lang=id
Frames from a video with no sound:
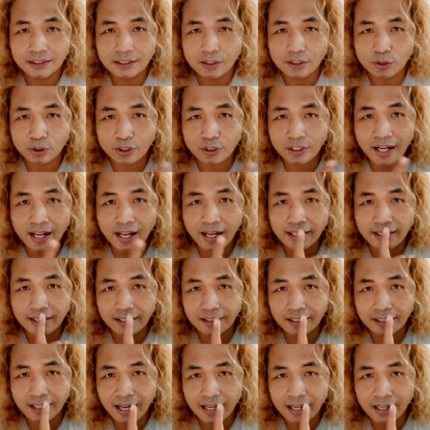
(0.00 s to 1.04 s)
terus terang
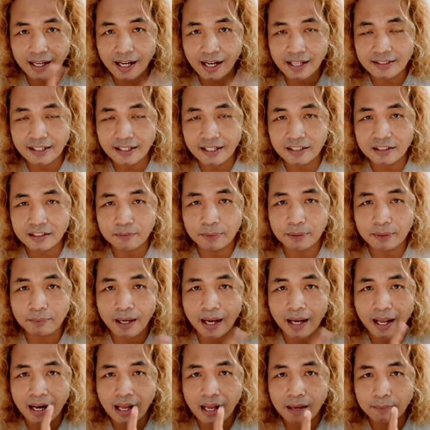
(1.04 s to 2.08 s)
ini ya, karena saya sempat
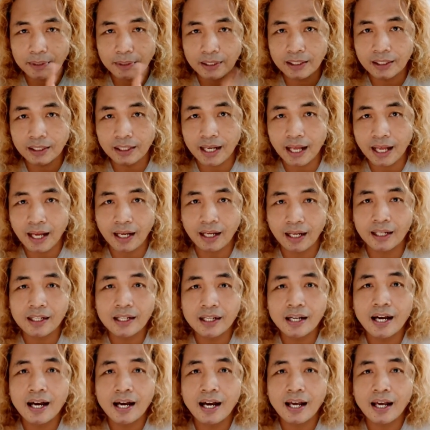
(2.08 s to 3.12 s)
mengalami hilang
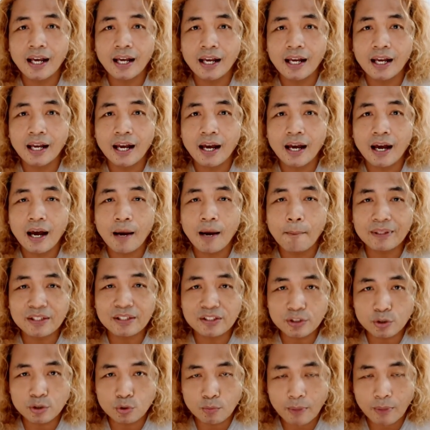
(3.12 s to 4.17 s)

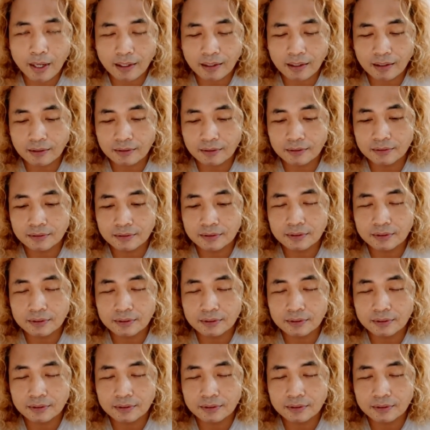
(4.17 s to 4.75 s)
penciuman.